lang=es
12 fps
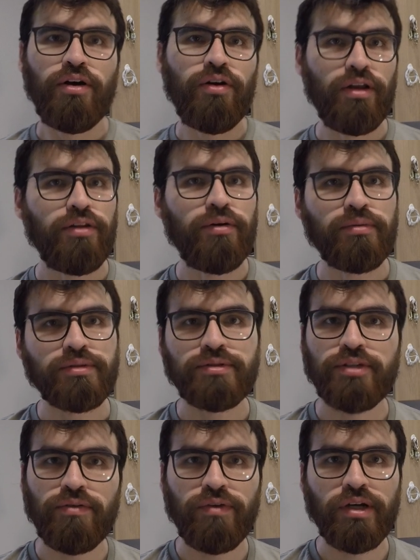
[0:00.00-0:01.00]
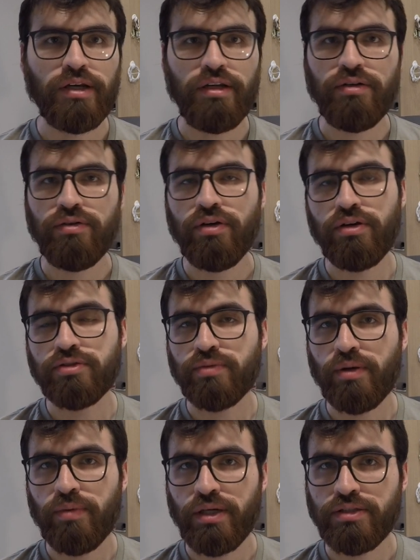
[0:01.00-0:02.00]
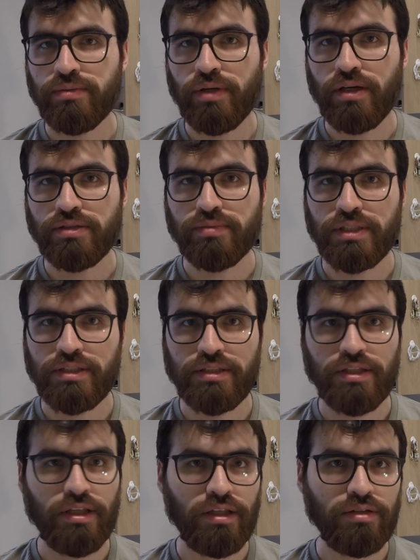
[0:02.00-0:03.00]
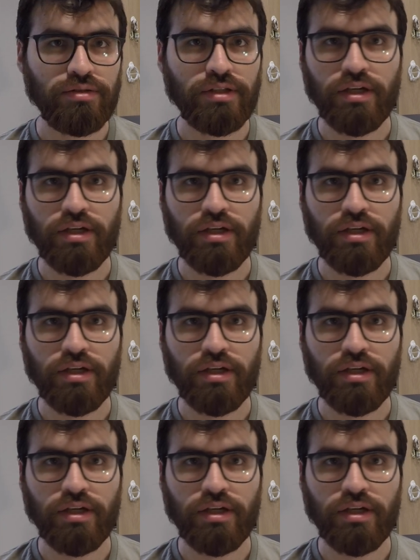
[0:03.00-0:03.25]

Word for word: Hola de nuevo, soy Feregrino y hoy les voy a hablar sobre las bases de datos de